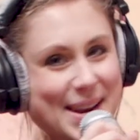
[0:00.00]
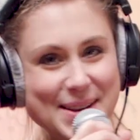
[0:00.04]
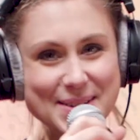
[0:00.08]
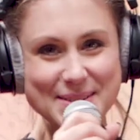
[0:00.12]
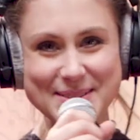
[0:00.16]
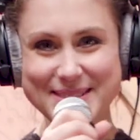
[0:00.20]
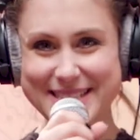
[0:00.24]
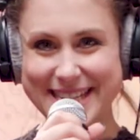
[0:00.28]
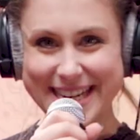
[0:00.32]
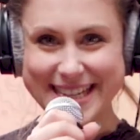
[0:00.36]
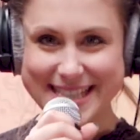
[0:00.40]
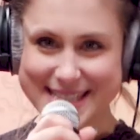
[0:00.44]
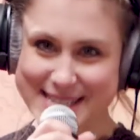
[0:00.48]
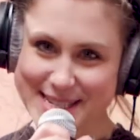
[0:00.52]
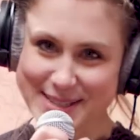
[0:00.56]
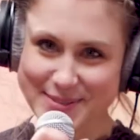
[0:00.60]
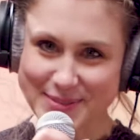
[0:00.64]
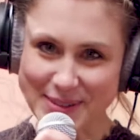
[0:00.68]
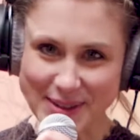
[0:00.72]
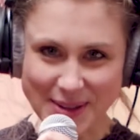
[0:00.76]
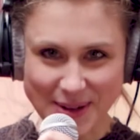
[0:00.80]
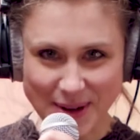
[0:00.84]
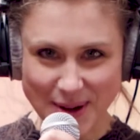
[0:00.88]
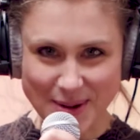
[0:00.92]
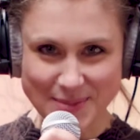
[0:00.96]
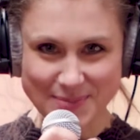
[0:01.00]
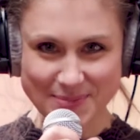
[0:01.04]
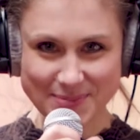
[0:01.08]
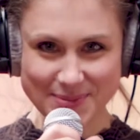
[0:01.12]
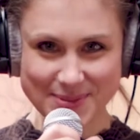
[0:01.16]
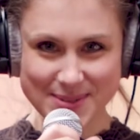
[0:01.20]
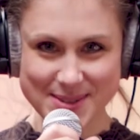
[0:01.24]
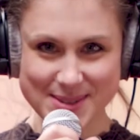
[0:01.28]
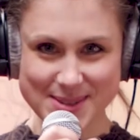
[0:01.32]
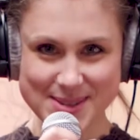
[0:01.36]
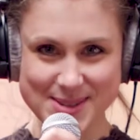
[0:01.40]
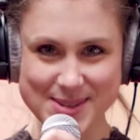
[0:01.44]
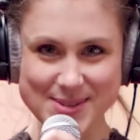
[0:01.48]
und herzlich willkommen
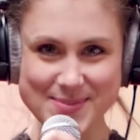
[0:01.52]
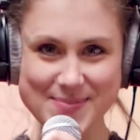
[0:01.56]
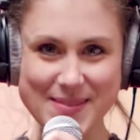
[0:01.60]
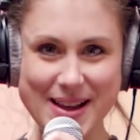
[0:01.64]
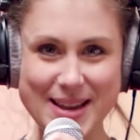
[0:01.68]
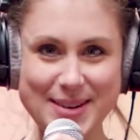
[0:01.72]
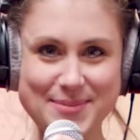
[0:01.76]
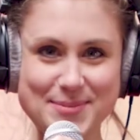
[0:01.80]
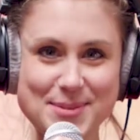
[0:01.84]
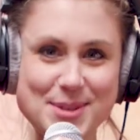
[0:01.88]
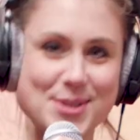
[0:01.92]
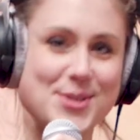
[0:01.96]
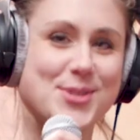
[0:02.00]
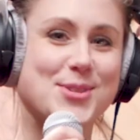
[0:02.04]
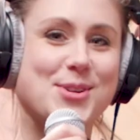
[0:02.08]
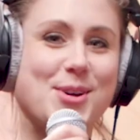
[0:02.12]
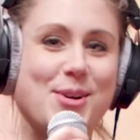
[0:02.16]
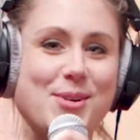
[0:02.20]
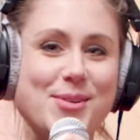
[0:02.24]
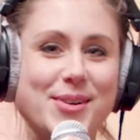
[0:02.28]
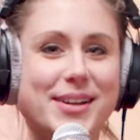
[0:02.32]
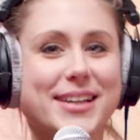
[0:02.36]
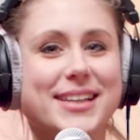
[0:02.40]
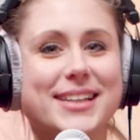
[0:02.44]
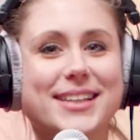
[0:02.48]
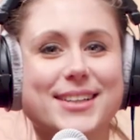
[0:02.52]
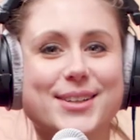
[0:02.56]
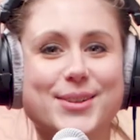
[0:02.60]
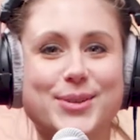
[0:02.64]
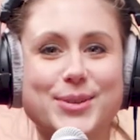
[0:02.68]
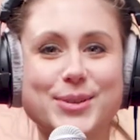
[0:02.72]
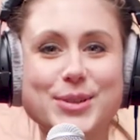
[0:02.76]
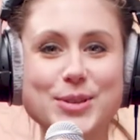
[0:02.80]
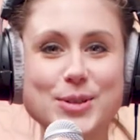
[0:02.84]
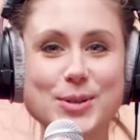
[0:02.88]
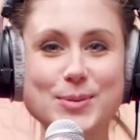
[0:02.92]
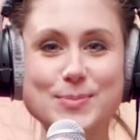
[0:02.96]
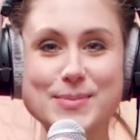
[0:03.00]
zu meinem Tutorial
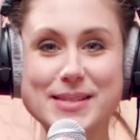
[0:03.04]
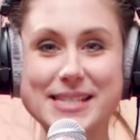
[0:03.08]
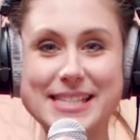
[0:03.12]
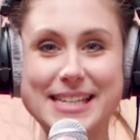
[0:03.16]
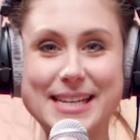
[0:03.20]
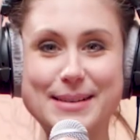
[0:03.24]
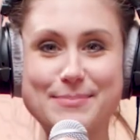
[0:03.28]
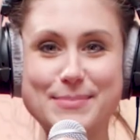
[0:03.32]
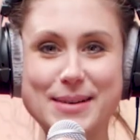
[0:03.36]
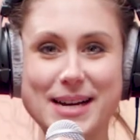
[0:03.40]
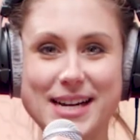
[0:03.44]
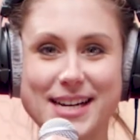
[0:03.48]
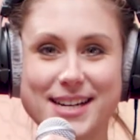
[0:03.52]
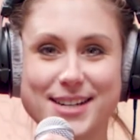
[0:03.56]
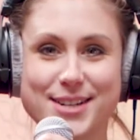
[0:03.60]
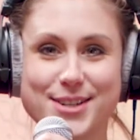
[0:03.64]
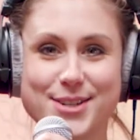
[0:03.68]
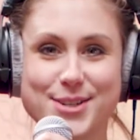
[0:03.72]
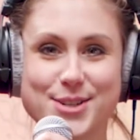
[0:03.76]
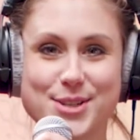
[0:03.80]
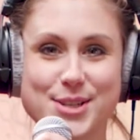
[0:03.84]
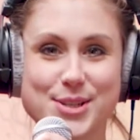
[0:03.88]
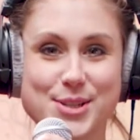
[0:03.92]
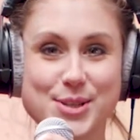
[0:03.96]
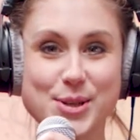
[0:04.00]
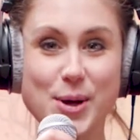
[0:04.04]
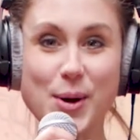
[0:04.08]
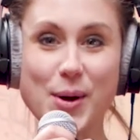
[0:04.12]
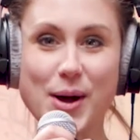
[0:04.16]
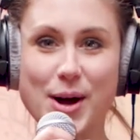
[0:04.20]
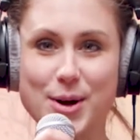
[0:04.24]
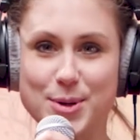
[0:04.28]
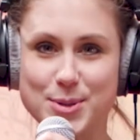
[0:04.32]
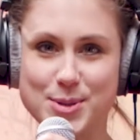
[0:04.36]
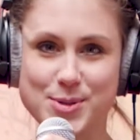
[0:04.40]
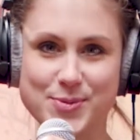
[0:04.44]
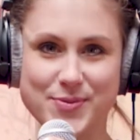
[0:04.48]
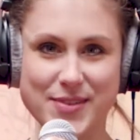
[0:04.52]
rund ums Thema
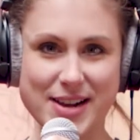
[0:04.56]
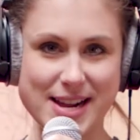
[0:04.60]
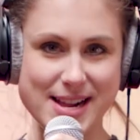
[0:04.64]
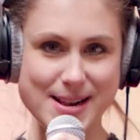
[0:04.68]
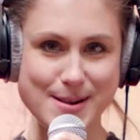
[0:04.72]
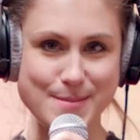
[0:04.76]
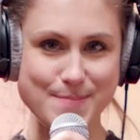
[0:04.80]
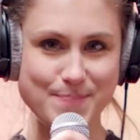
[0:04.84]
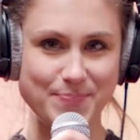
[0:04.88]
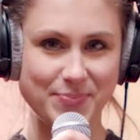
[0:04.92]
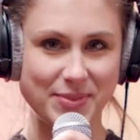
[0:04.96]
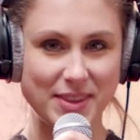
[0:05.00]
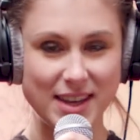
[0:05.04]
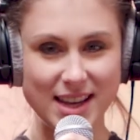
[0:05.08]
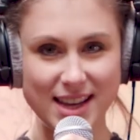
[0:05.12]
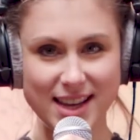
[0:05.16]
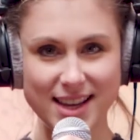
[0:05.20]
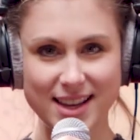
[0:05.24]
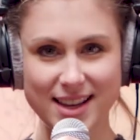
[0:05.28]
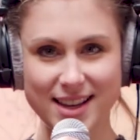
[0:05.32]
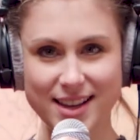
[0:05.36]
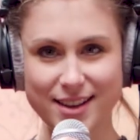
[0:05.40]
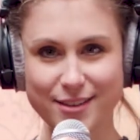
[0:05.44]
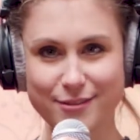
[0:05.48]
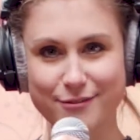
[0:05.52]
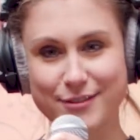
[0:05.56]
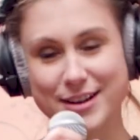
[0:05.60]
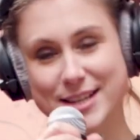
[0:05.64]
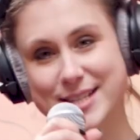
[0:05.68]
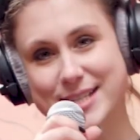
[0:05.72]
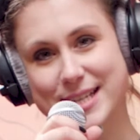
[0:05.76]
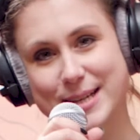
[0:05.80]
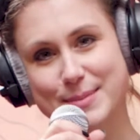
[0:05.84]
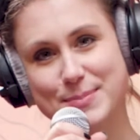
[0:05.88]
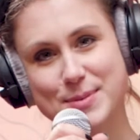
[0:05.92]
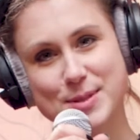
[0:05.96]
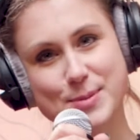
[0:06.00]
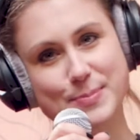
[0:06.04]
Songauswahl. Was
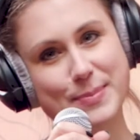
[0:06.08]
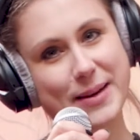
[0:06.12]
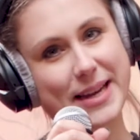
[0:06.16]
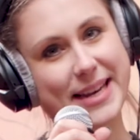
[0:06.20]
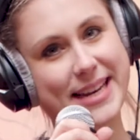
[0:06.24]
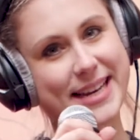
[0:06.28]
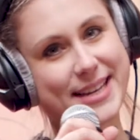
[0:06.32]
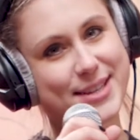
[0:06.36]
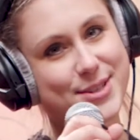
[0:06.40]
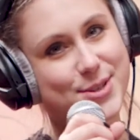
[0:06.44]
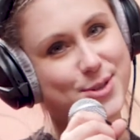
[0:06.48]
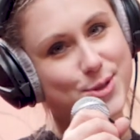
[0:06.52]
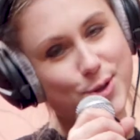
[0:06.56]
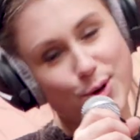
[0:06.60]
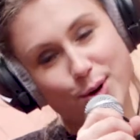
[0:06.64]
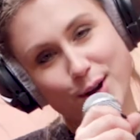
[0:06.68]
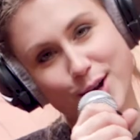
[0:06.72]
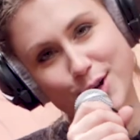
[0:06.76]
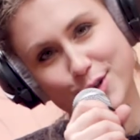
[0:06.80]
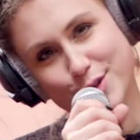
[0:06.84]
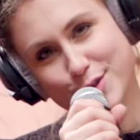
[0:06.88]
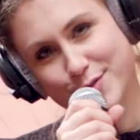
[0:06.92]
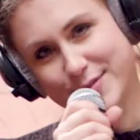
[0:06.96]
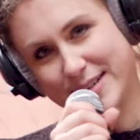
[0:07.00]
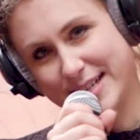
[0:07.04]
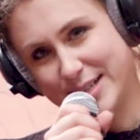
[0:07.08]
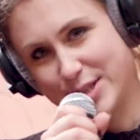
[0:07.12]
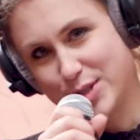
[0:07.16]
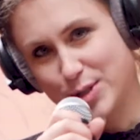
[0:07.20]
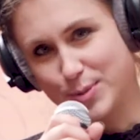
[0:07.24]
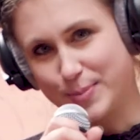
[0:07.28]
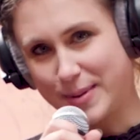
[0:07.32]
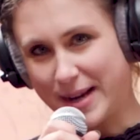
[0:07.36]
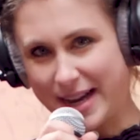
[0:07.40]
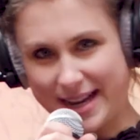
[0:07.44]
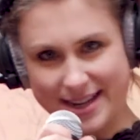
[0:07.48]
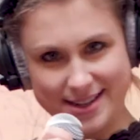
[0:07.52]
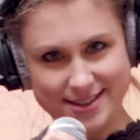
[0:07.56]
gibt es bei der Songauswahl zu
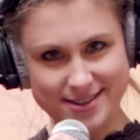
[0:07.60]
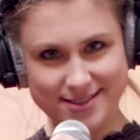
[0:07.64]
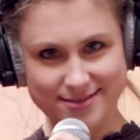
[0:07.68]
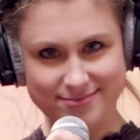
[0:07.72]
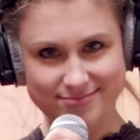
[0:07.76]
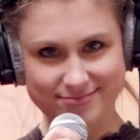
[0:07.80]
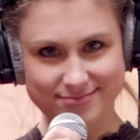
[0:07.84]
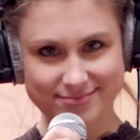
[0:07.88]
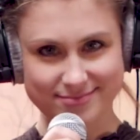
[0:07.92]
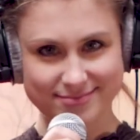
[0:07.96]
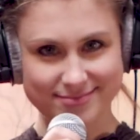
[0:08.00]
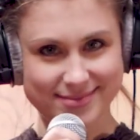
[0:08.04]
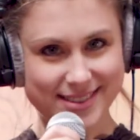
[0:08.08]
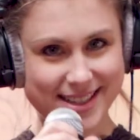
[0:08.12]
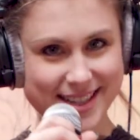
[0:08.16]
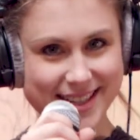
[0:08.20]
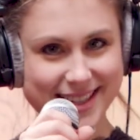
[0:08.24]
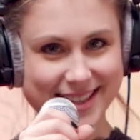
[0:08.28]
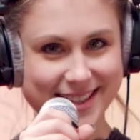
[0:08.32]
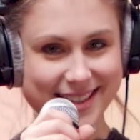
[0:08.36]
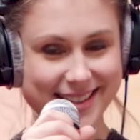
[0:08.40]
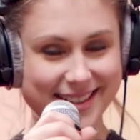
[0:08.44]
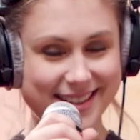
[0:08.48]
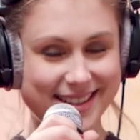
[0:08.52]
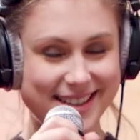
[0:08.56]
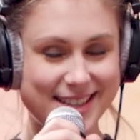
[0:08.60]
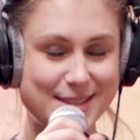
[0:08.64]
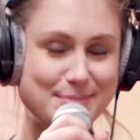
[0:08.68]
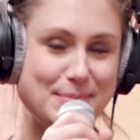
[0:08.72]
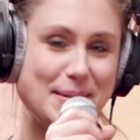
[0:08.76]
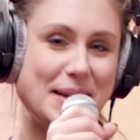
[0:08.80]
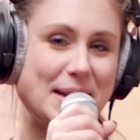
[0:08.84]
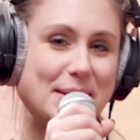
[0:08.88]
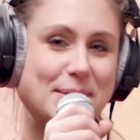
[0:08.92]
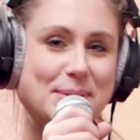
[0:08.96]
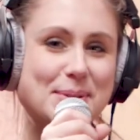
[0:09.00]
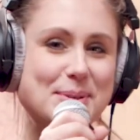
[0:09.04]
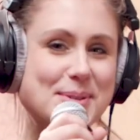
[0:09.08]
beachten? Ich
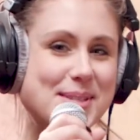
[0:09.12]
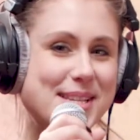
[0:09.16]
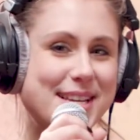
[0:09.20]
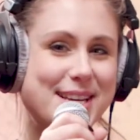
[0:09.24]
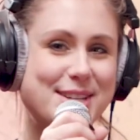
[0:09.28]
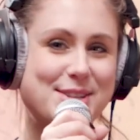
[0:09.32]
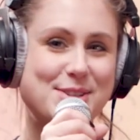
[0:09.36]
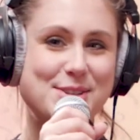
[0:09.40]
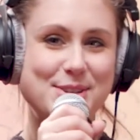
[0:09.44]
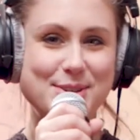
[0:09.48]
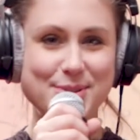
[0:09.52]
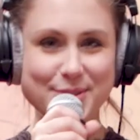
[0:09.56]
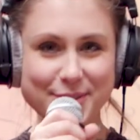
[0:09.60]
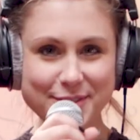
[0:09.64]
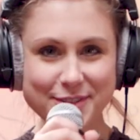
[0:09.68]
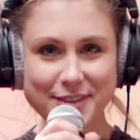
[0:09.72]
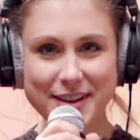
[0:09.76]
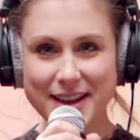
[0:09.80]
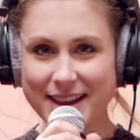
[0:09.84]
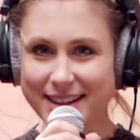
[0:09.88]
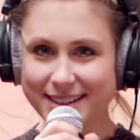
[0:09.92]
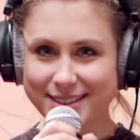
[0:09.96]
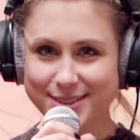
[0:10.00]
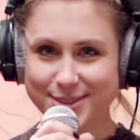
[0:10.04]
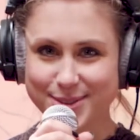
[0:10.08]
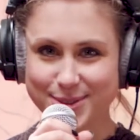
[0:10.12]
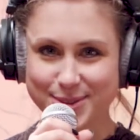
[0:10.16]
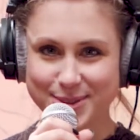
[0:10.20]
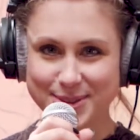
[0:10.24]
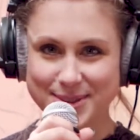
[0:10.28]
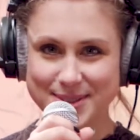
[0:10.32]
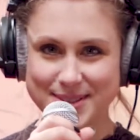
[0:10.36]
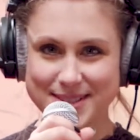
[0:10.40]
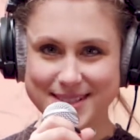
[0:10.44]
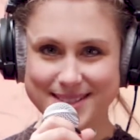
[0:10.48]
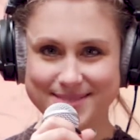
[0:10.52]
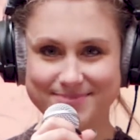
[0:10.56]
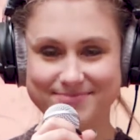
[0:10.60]
bin ein großer Ed Sheeran-Fan
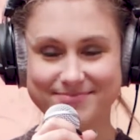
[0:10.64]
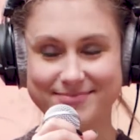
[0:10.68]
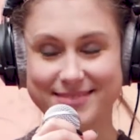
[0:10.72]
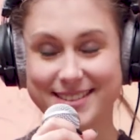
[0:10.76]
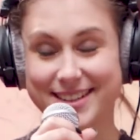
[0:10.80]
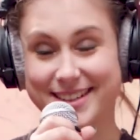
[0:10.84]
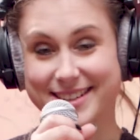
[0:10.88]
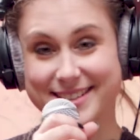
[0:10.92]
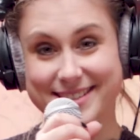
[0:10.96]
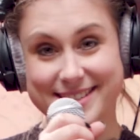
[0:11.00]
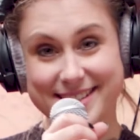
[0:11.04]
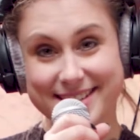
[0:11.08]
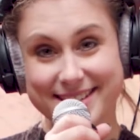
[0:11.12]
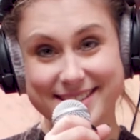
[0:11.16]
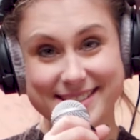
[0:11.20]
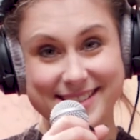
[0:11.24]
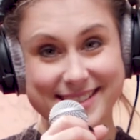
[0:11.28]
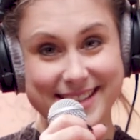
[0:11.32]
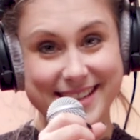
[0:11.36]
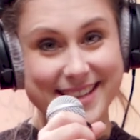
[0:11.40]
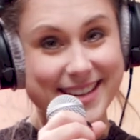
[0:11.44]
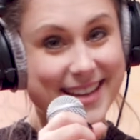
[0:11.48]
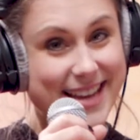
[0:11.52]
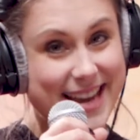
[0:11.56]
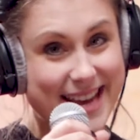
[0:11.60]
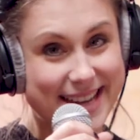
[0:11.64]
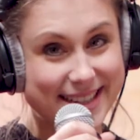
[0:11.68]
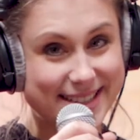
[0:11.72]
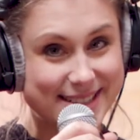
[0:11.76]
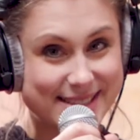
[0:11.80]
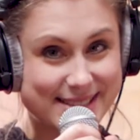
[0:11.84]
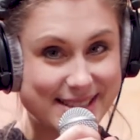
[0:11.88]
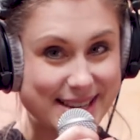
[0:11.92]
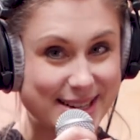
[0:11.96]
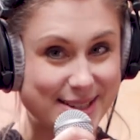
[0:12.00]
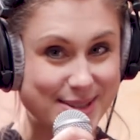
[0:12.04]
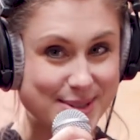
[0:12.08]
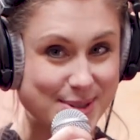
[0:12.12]
und ich singe sehr gerne
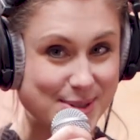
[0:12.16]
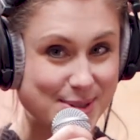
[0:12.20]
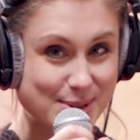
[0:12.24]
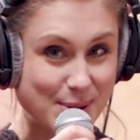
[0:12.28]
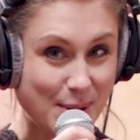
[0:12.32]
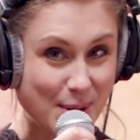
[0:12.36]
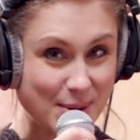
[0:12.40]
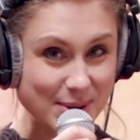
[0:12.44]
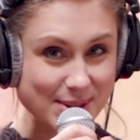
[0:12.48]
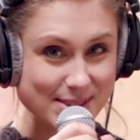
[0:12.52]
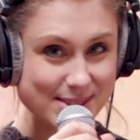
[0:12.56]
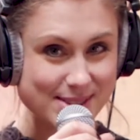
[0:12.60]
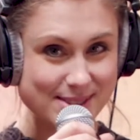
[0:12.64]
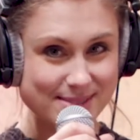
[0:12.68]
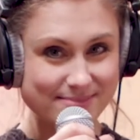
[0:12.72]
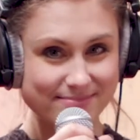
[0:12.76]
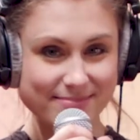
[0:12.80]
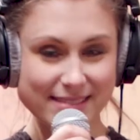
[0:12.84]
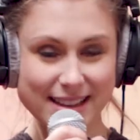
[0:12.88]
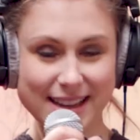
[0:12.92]
seine Songs.